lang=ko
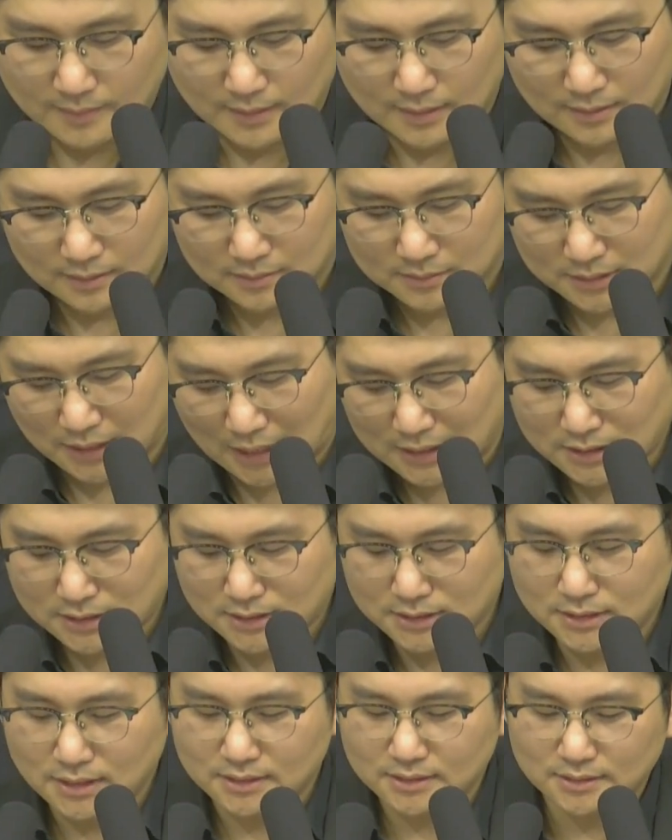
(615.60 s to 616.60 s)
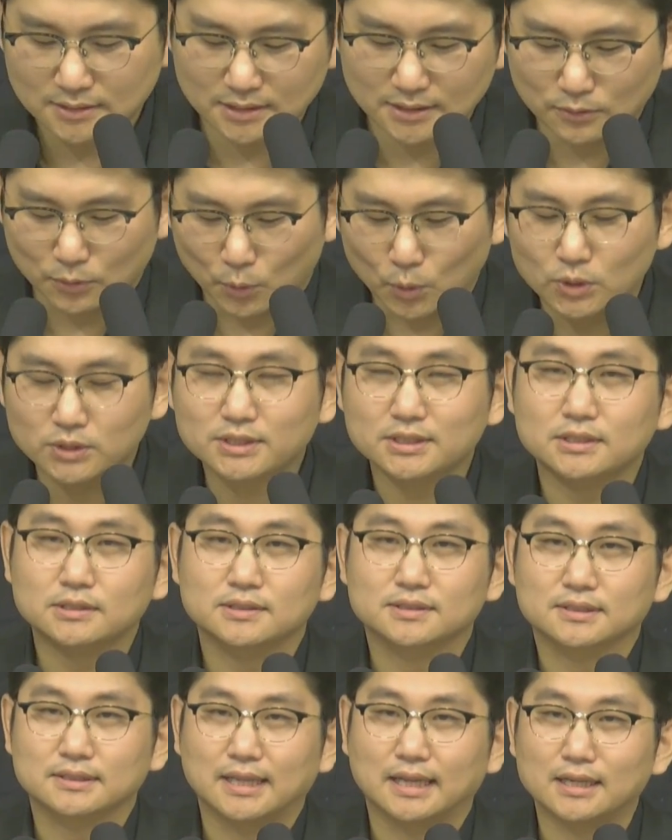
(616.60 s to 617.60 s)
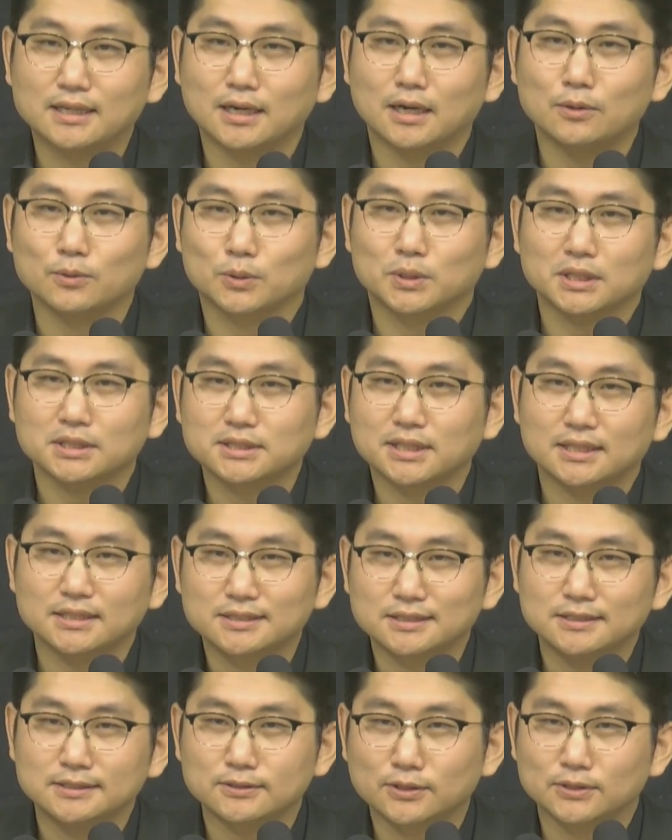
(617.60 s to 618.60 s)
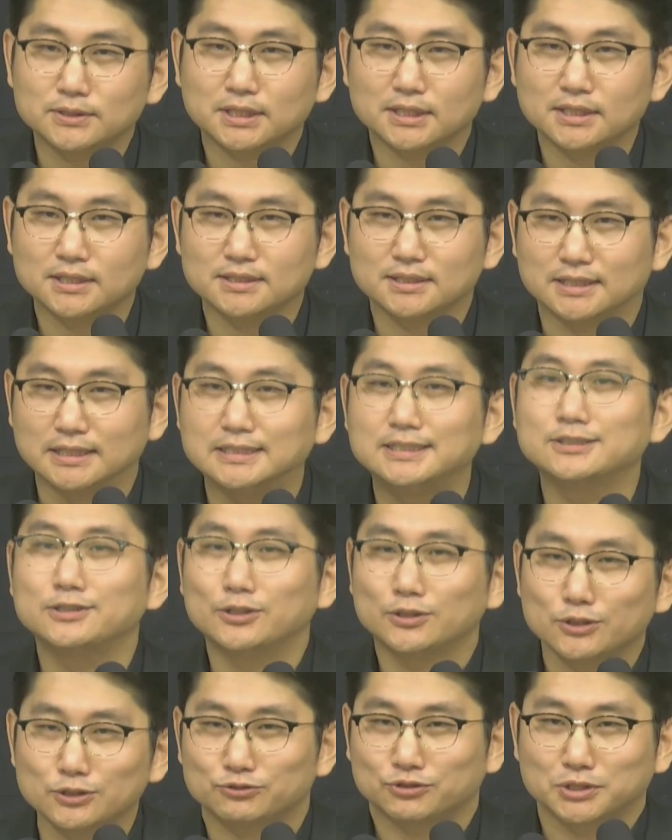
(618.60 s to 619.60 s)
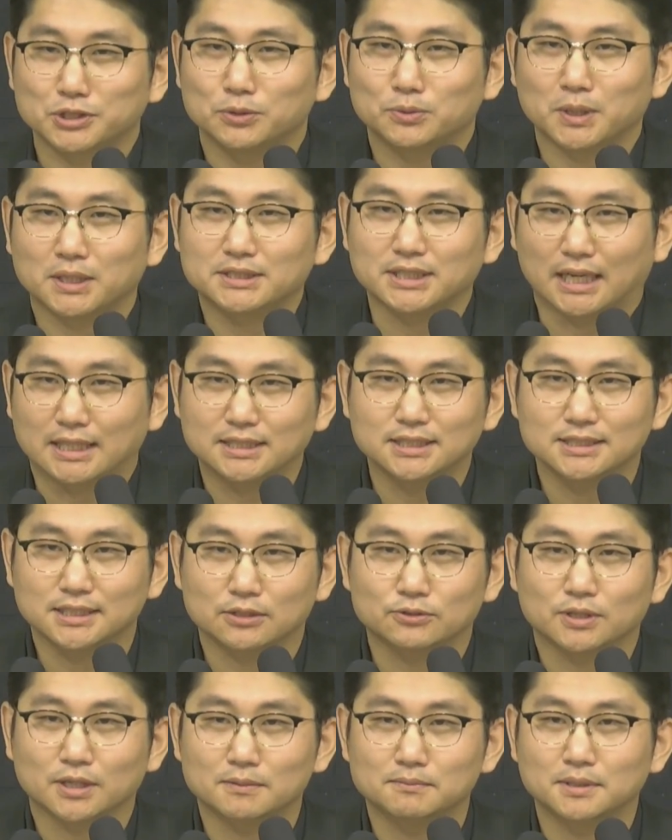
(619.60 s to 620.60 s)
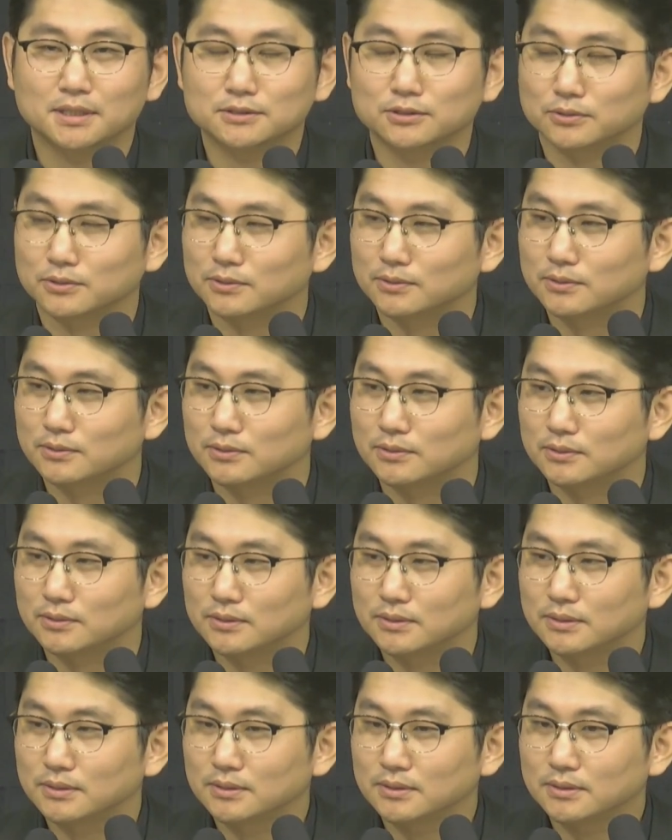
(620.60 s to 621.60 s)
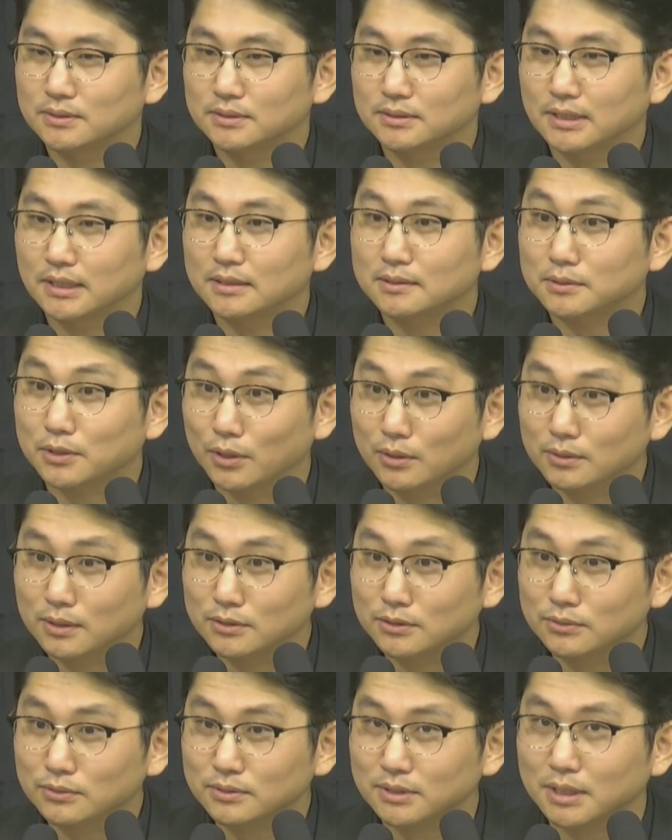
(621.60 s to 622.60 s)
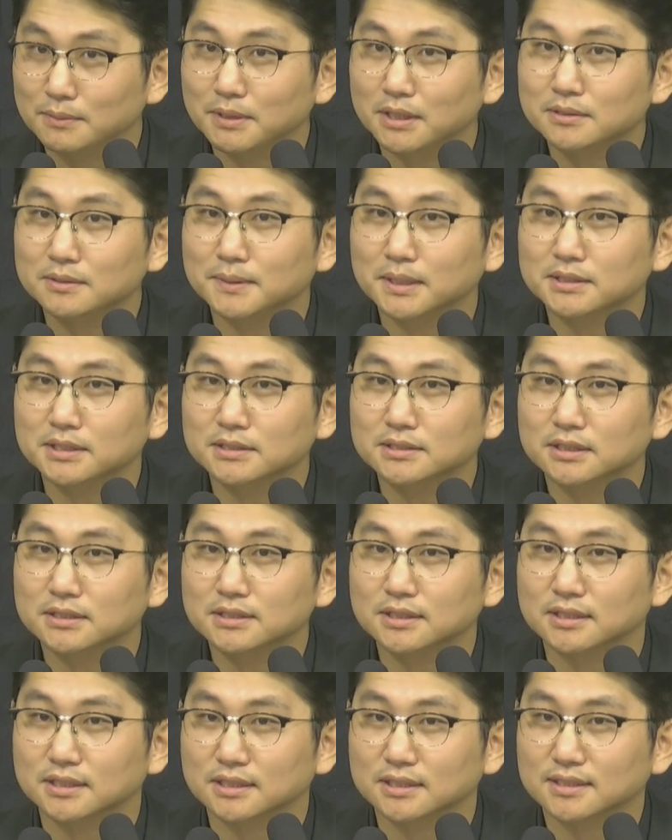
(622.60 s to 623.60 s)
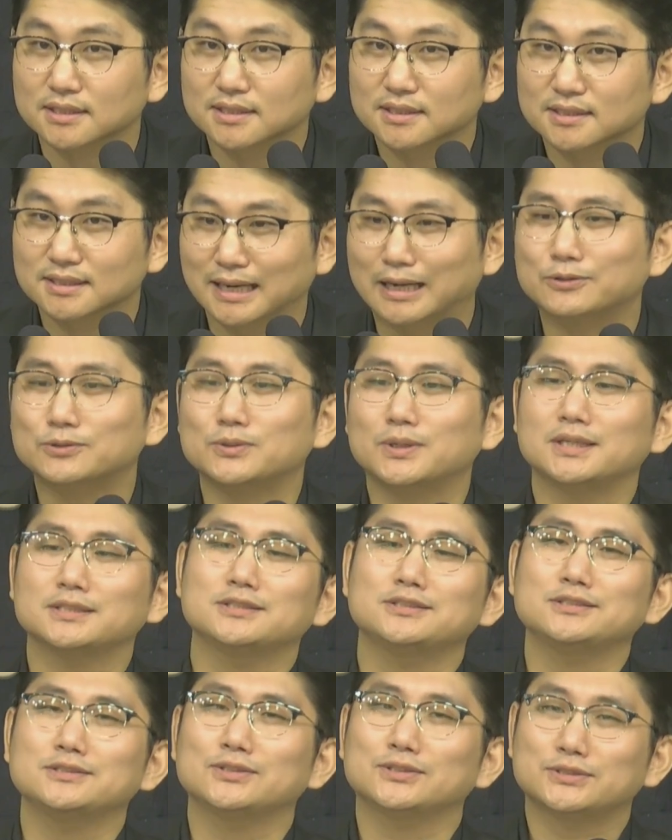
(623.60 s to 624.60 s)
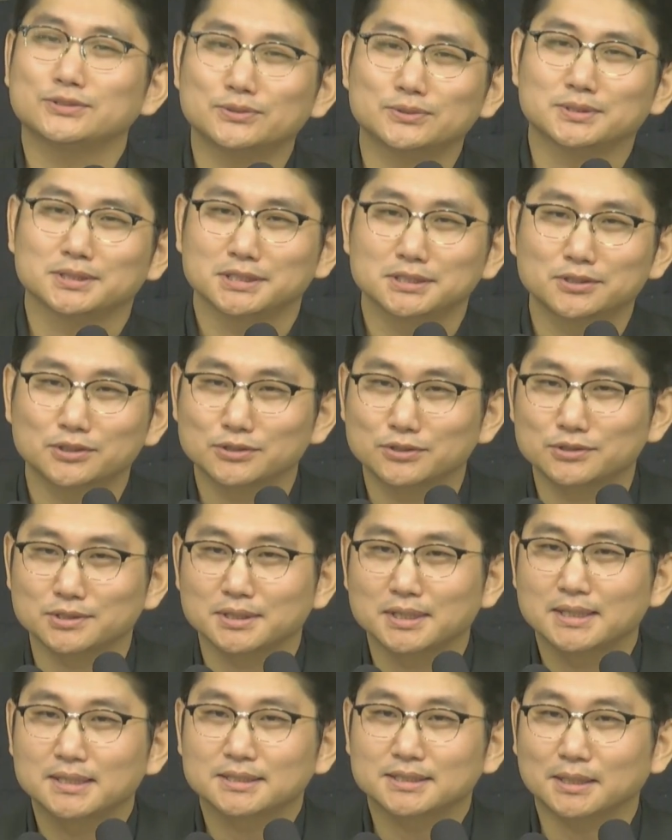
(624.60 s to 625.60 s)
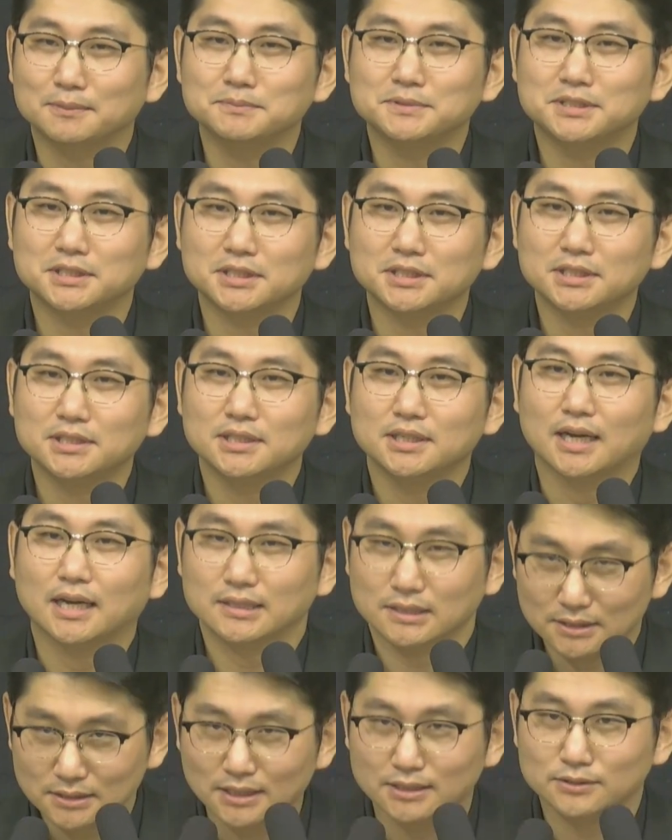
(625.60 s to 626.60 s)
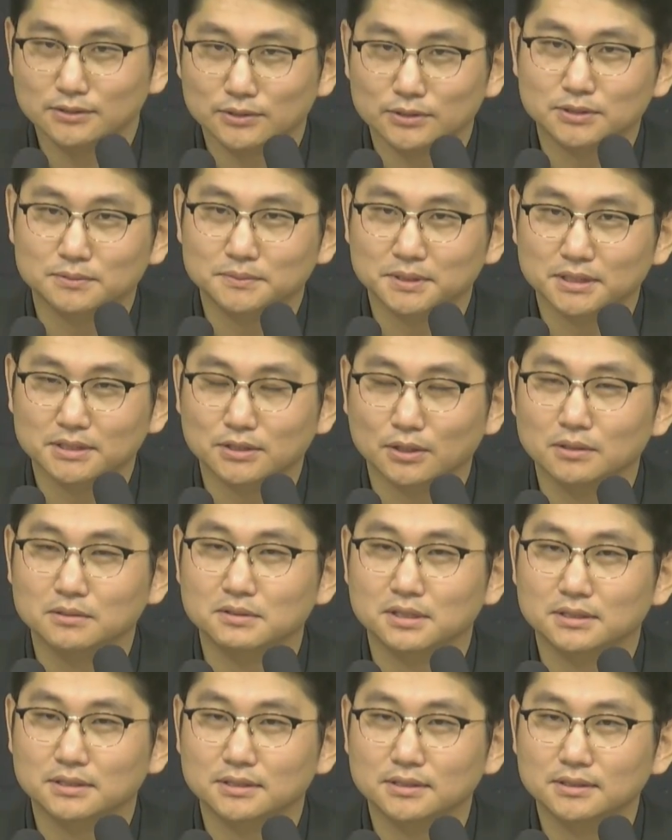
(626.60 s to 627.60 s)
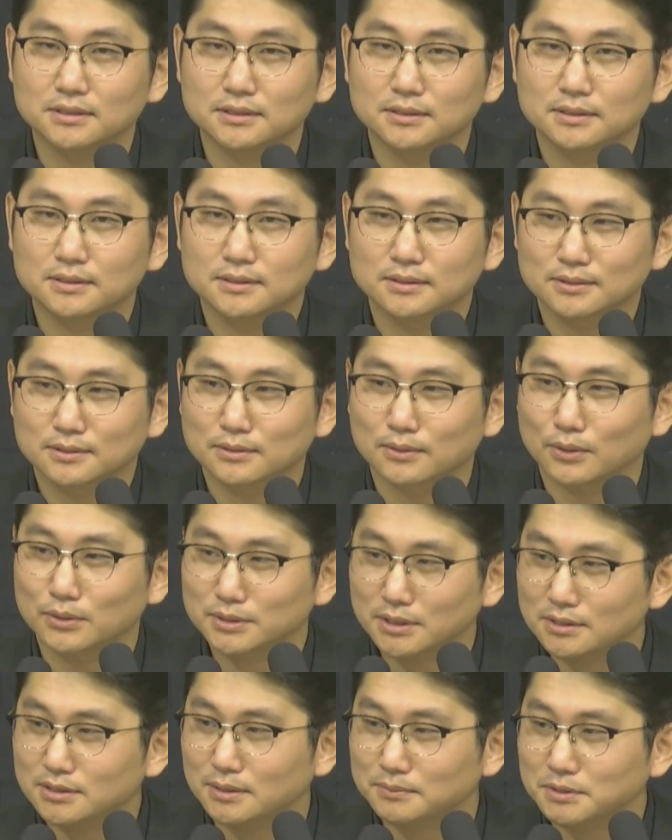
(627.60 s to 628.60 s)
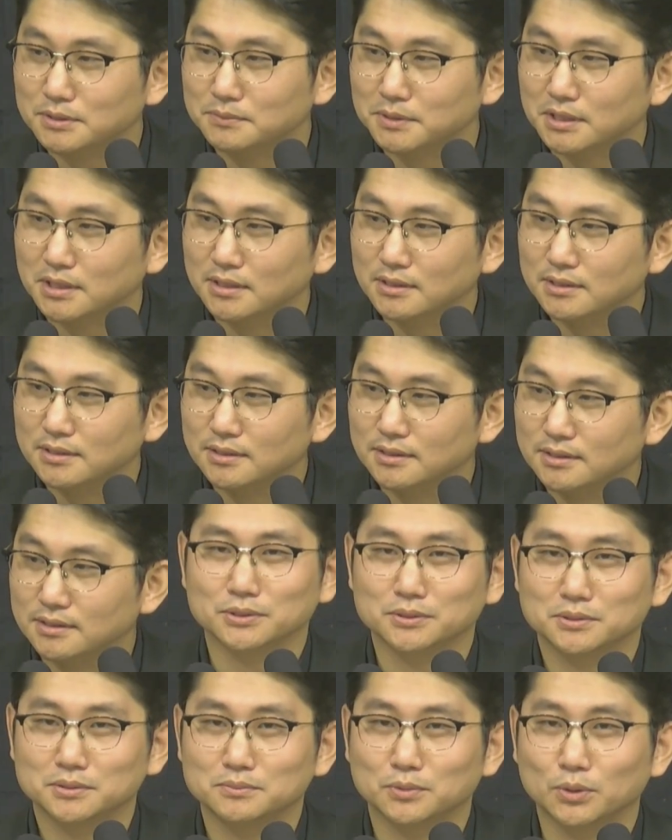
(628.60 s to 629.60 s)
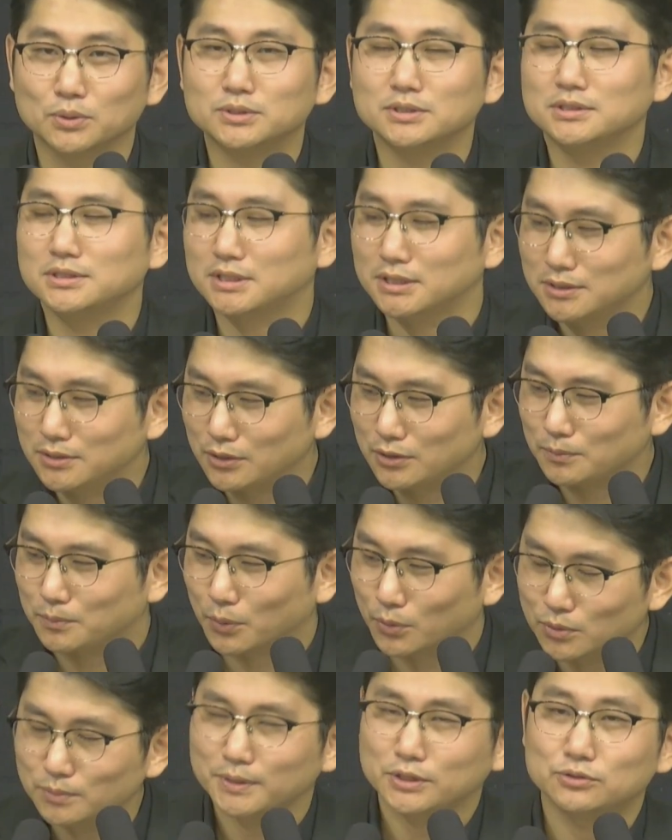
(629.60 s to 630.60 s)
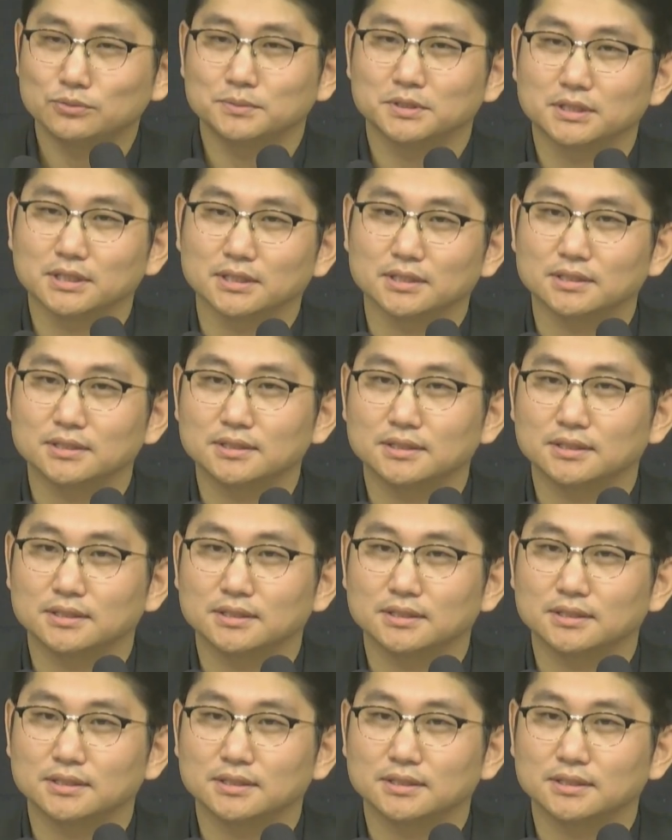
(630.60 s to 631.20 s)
자신이 내가 옳았다는 것에 근거를 두려고 하지 않는다고요. 한마디로 결과적으로 내 말이 맞았잖아 라고 하는 것으로 근거를 삼지 않는다는 것입니다. 이 결과를 어디에 삼습니까? 모든 근거를 복음에 둡니다.